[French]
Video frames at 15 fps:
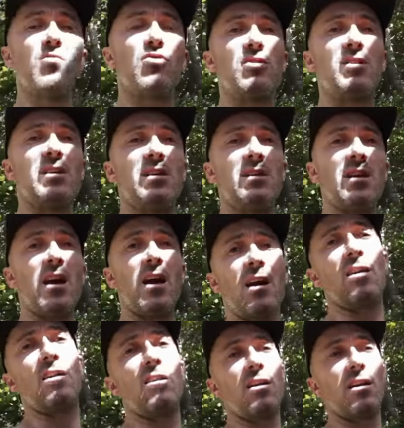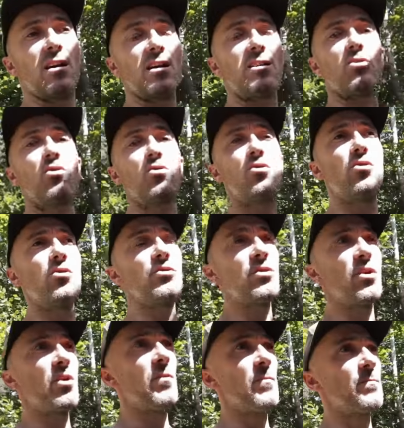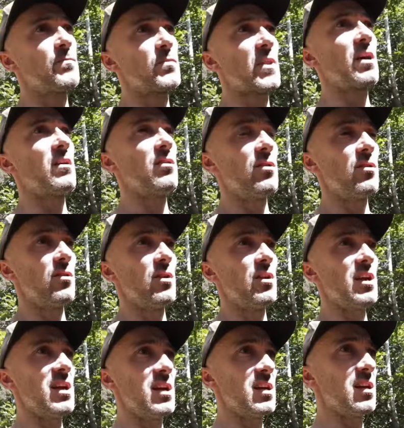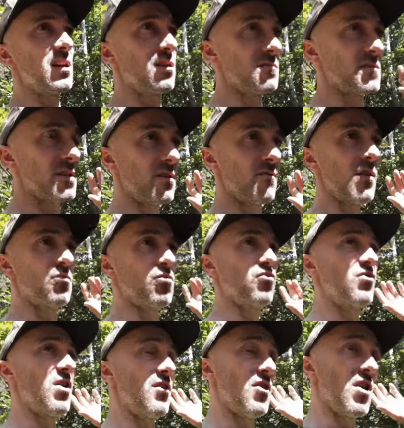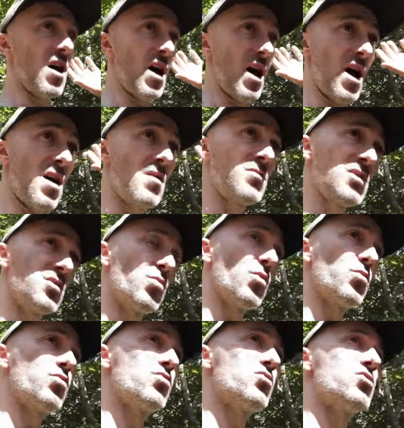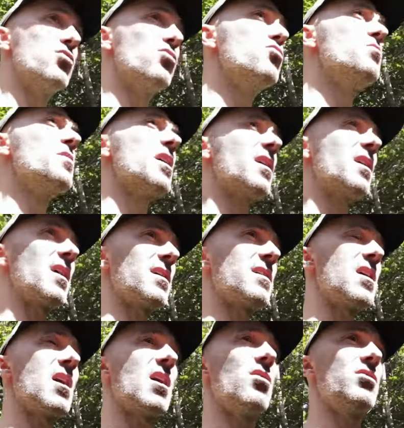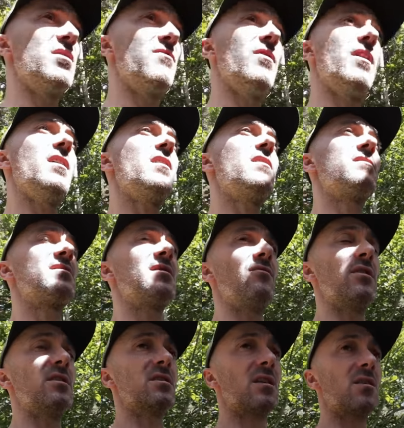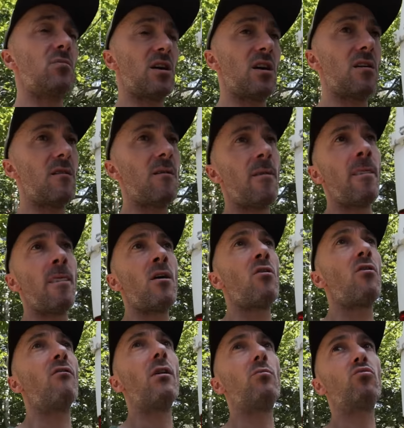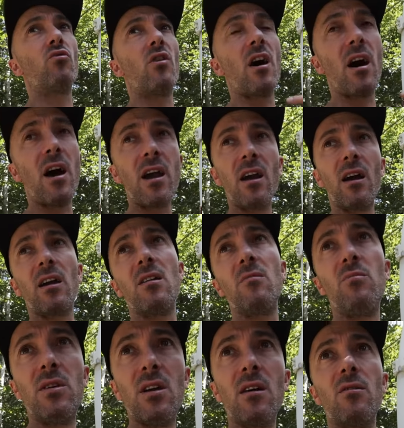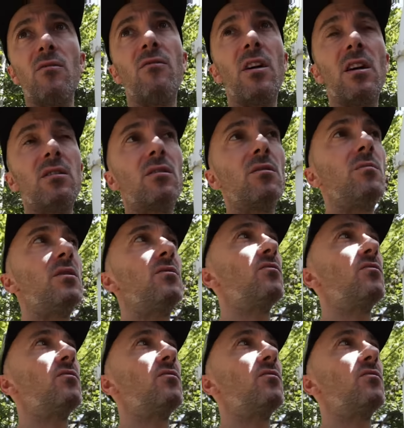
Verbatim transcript: moustiquaire, rideau occultant euh, et comme ça on va pouvoir avoir un petit peu plus de lumière à l'arrière en hiver, ça va être très bien. On va pouvoir aérer bien le van comme il